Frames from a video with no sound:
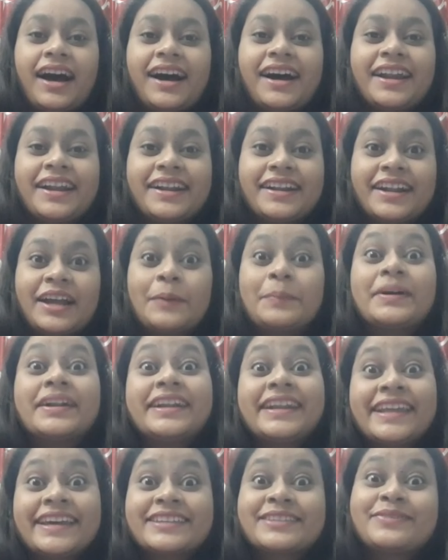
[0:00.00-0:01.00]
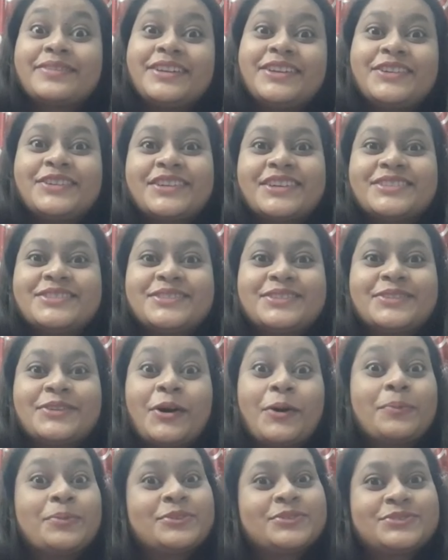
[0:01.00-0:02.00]
আর আমার নেক্সট ভিডিওটার জন্য
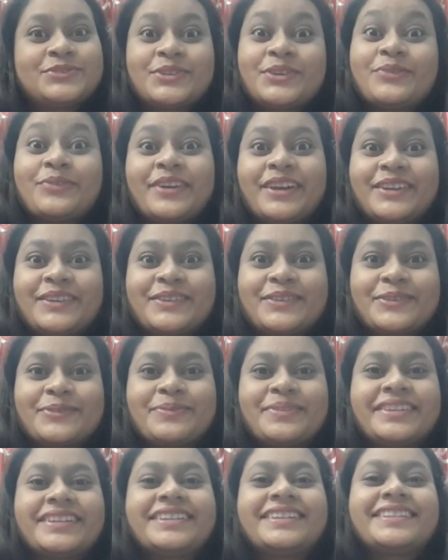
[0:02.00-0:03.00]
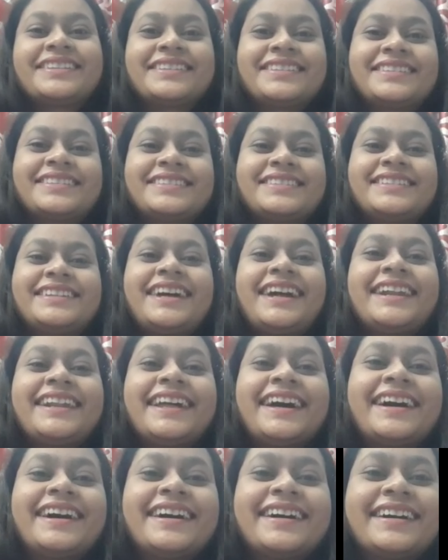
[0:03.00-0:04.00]
অবশ্যই ওয়েট করবেন
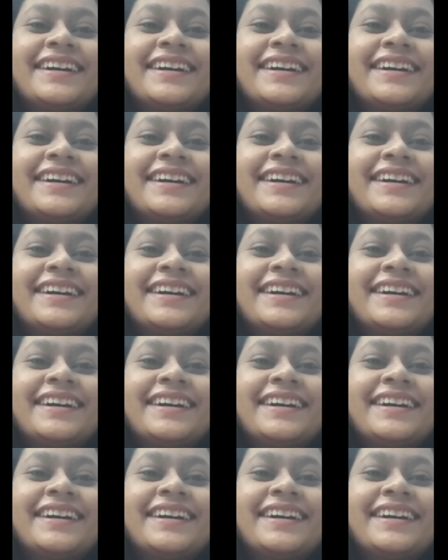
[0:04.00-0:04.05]
টাটা